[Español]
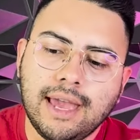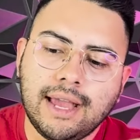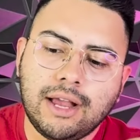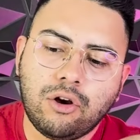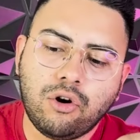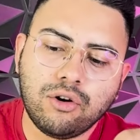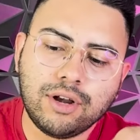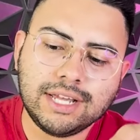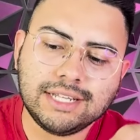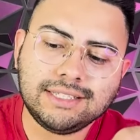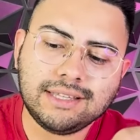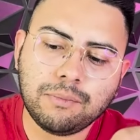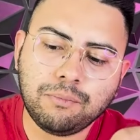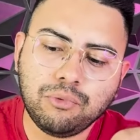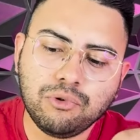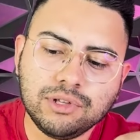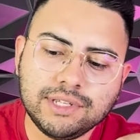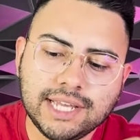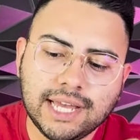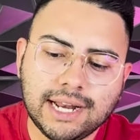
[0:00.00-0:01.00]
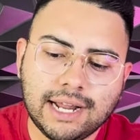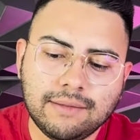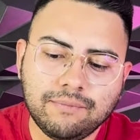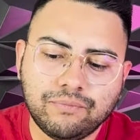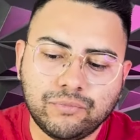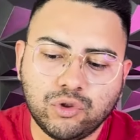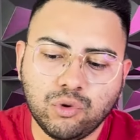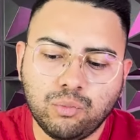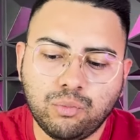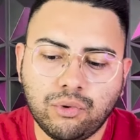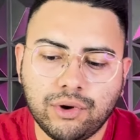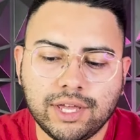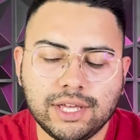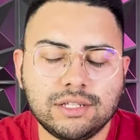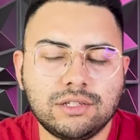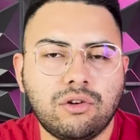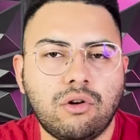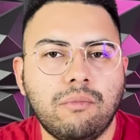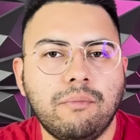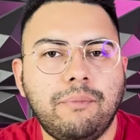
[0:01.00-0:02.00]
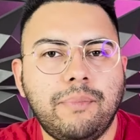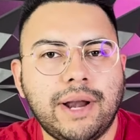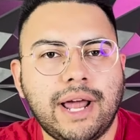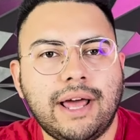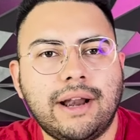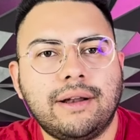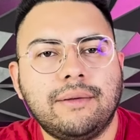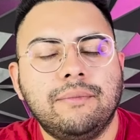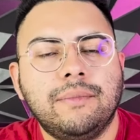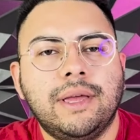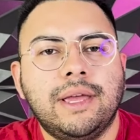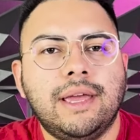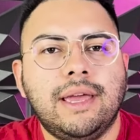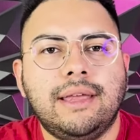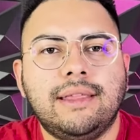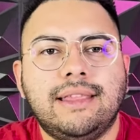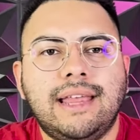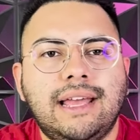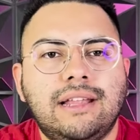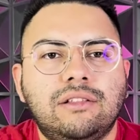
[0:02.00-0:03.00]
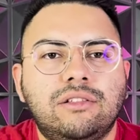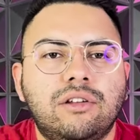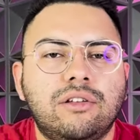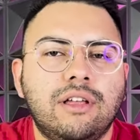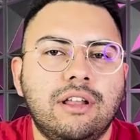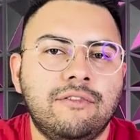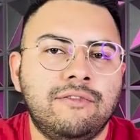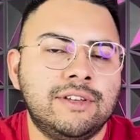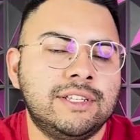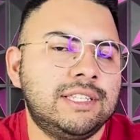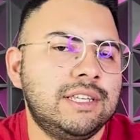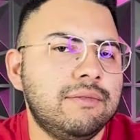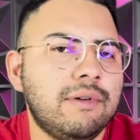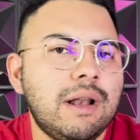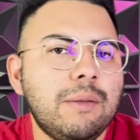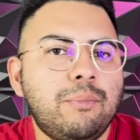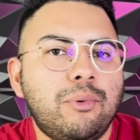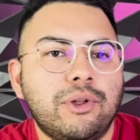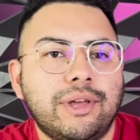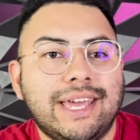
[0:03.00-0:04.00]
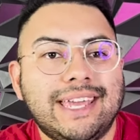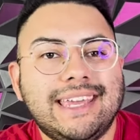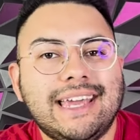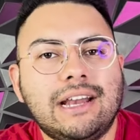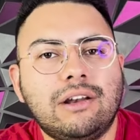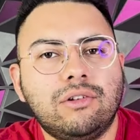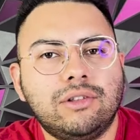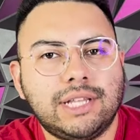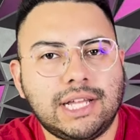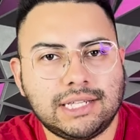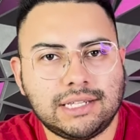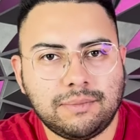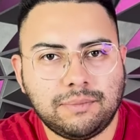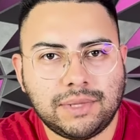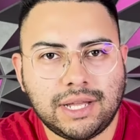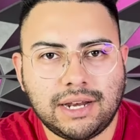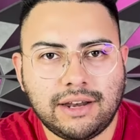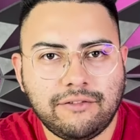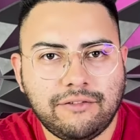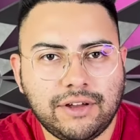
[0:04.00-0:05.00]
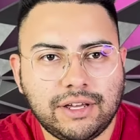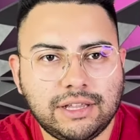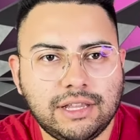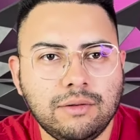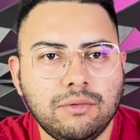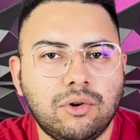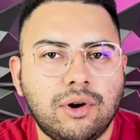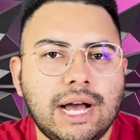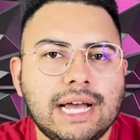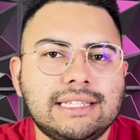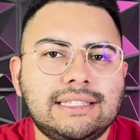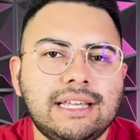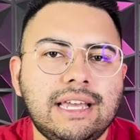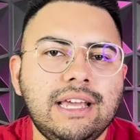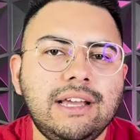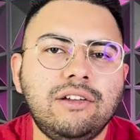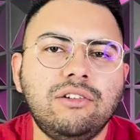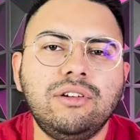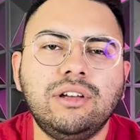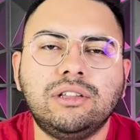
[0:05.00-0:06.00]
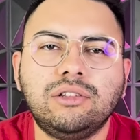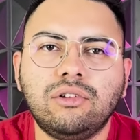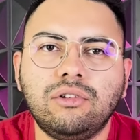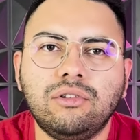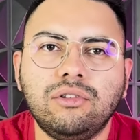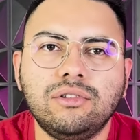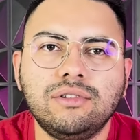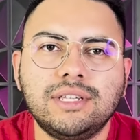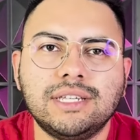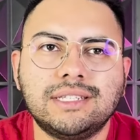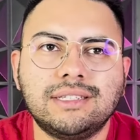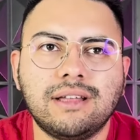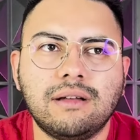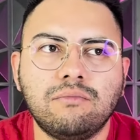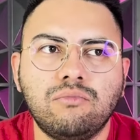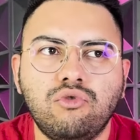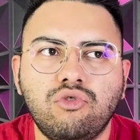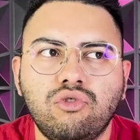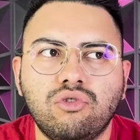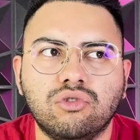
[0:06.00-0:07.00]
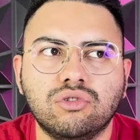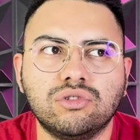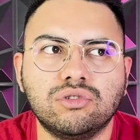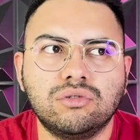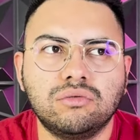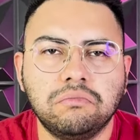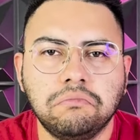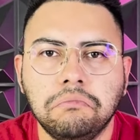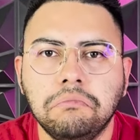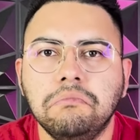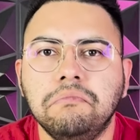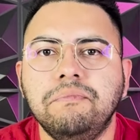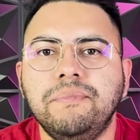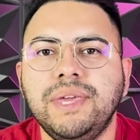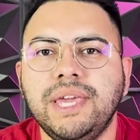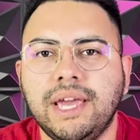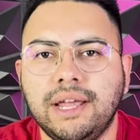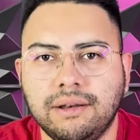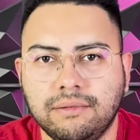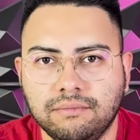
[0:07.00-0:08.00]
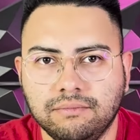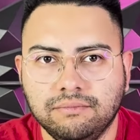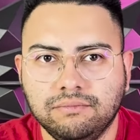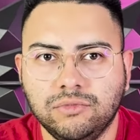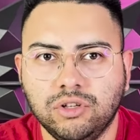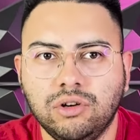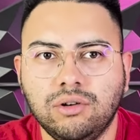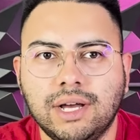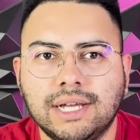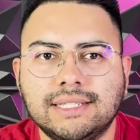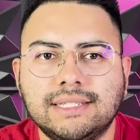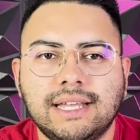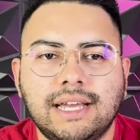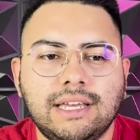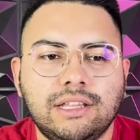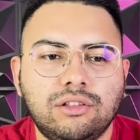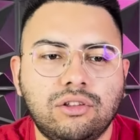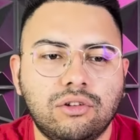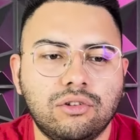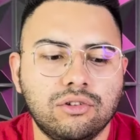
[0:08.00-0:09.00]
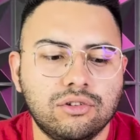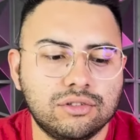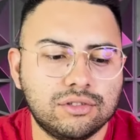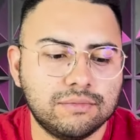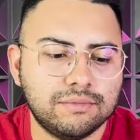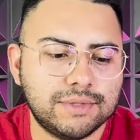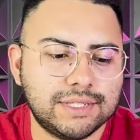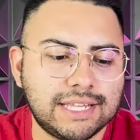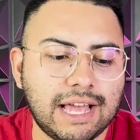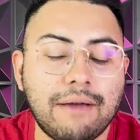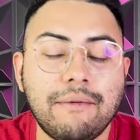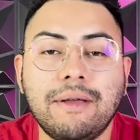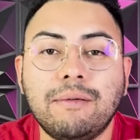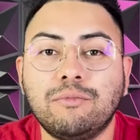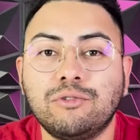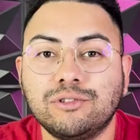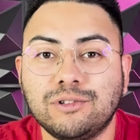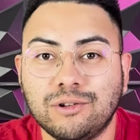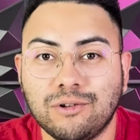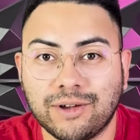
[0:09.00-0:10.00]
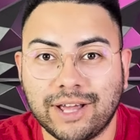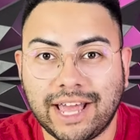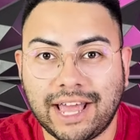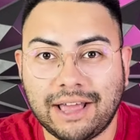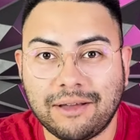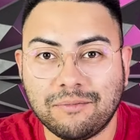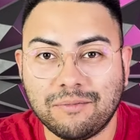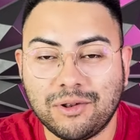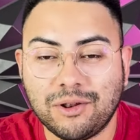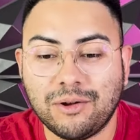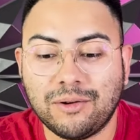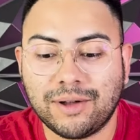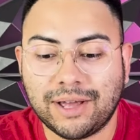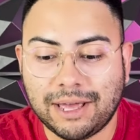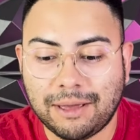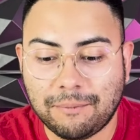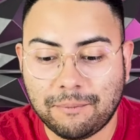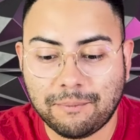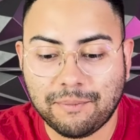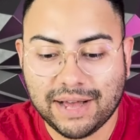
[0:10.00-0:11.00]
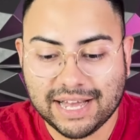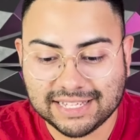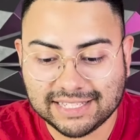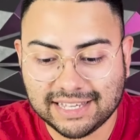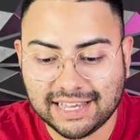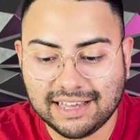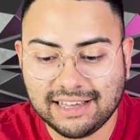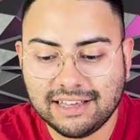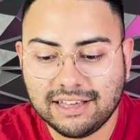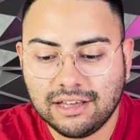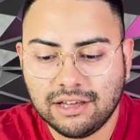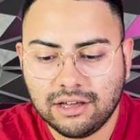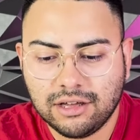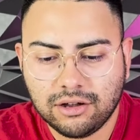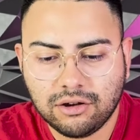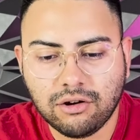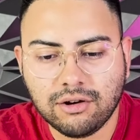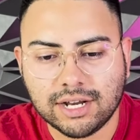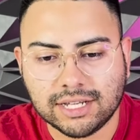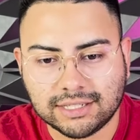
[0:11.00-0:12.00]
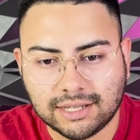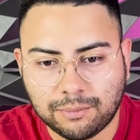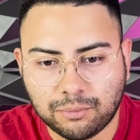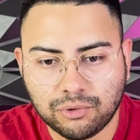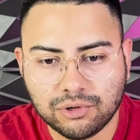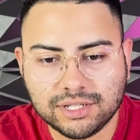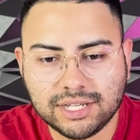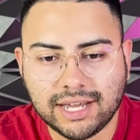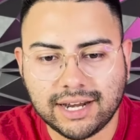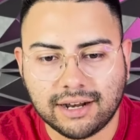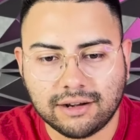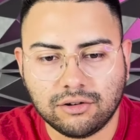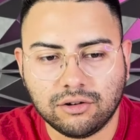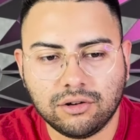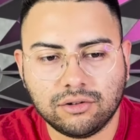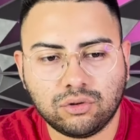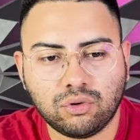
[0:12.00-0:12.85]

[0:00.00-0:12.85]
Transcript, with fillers: Con esta pulsera tú puedes comprar dentro del festival porque ya no te aceptan efectivo. Hasta ahí creo que todos estamos bien, ¿no? Hasta ahí todos sabemos lo que, lo que pasa con esta pulsera, ¿no?